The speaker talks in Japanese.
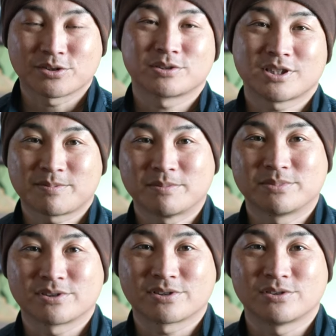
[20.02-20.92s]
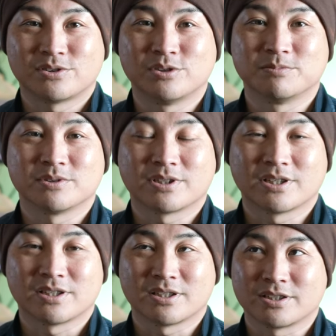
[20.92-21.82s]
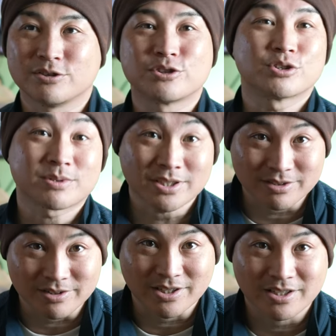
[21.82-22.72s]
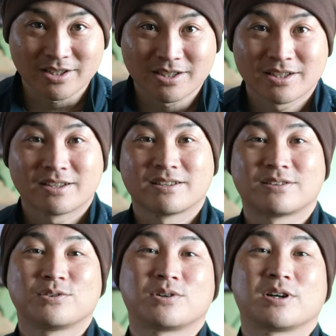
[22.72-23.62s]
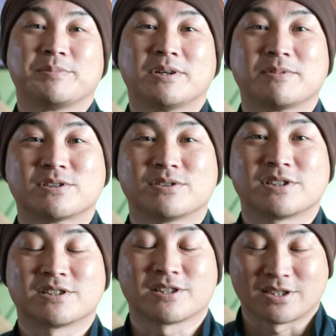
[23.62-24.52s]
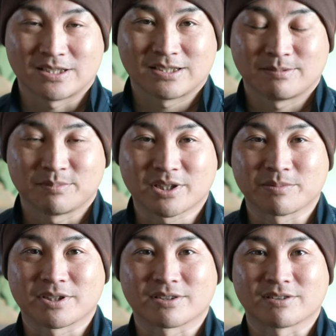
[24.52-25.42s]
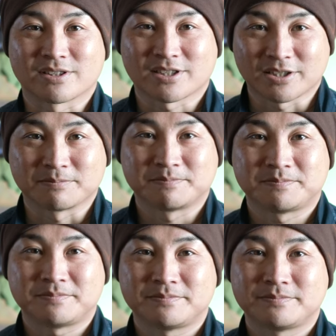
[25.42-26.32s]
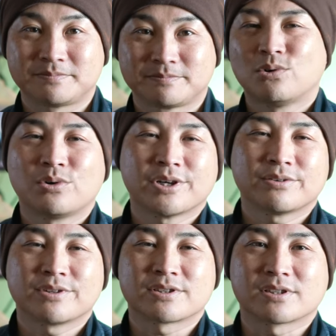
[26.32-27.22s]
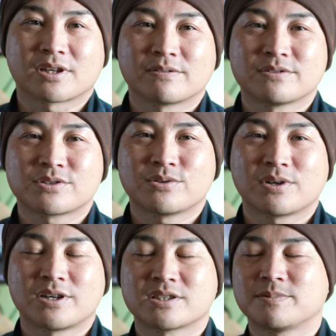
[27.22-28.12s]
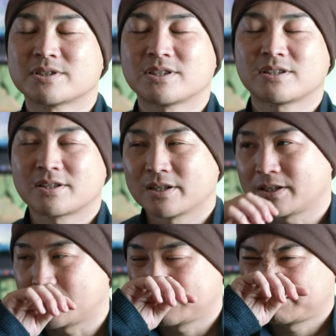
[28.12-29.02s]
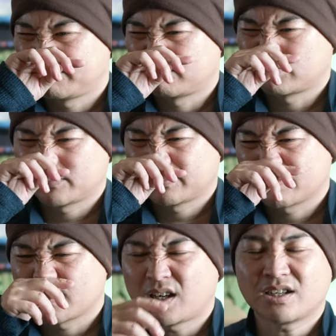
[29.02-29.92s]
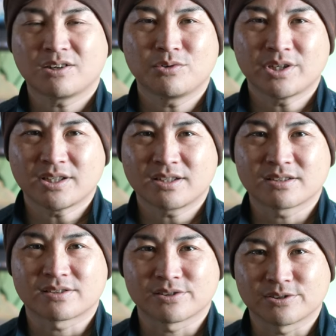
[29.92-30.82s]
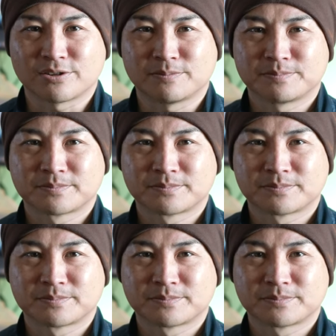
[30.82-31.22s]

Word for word: トロンジャパンブースのホーム、えー、YouTube チャンネルで、え動画が見れますのでぜひ見てみてください恒例のですね花粉症が始まっちゃって鼻声なんですよ